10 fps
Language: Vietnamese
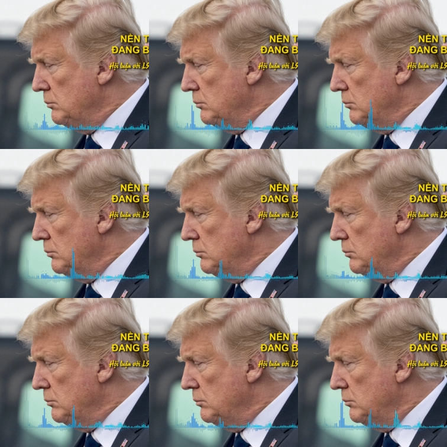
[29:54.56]
uh,
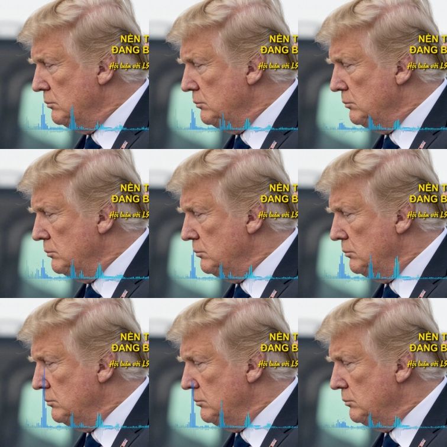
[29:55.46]
uh, ở
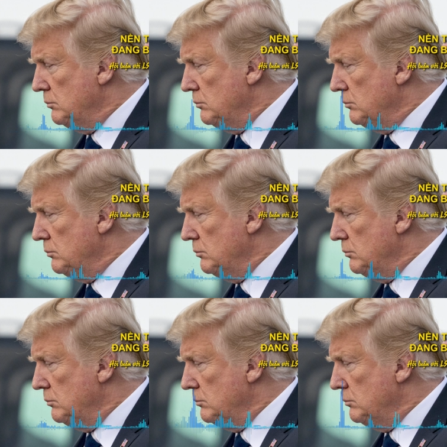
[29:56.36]
trên đài uh, ờ, uh,
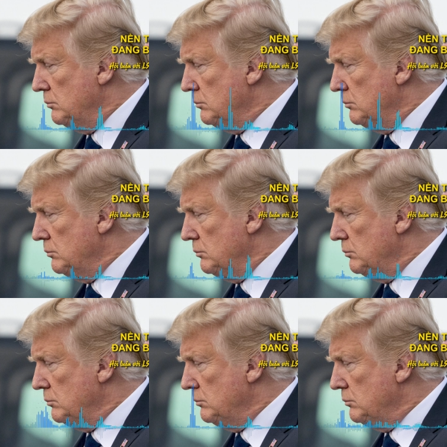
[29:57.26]
ờ,
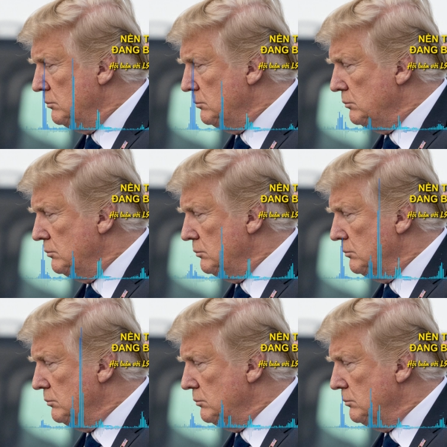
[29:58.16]
ABC thì
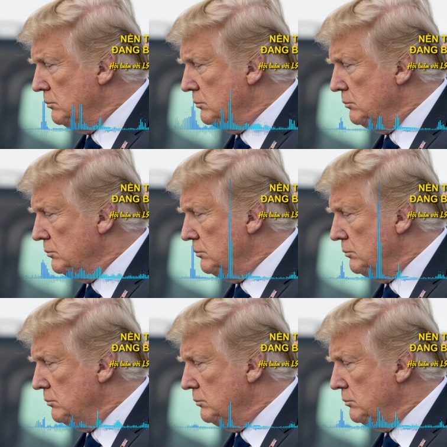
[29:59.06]
cái người cựu
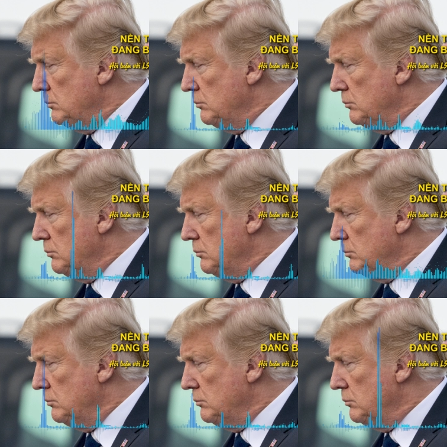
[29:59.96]
đại tướng ngày
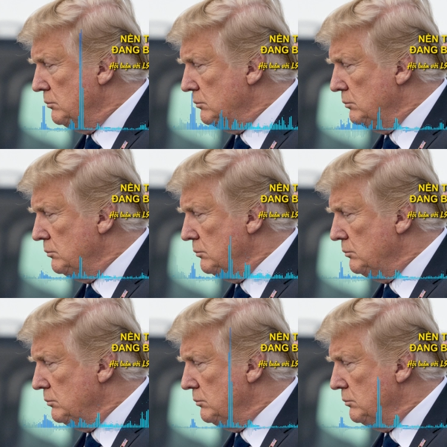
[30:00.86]
xưa mà nổi tiếng là
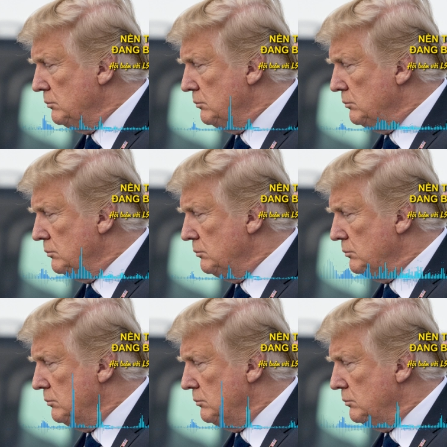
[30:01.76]
ông uh,
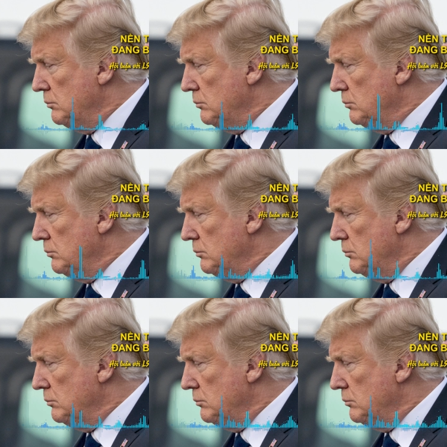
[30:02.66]
David Patriot